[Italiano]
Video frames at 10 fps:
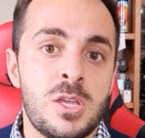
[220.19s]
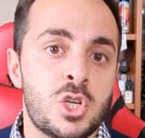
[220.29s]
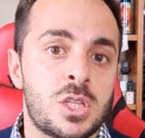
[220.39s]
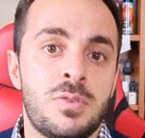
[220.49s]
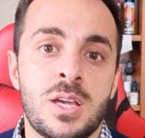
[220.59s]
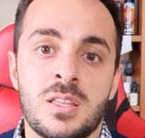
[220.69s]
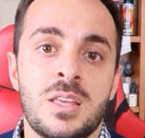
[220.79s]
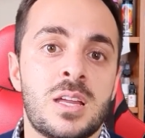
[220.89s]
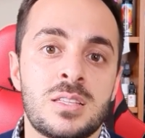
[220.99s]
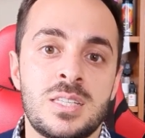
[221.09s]
certificati di
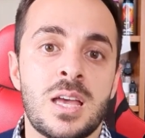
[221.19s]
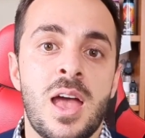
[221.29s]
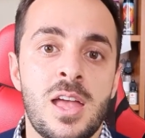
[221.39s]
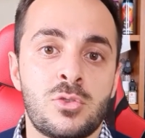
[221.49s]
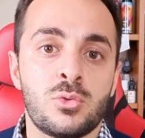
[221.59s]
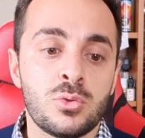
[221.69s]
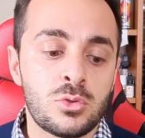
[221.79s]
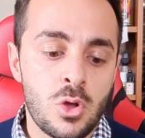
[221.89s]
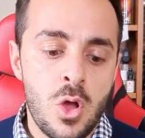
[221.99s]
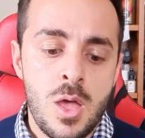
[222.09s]
garanzia e
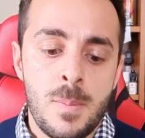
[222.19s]
tutto.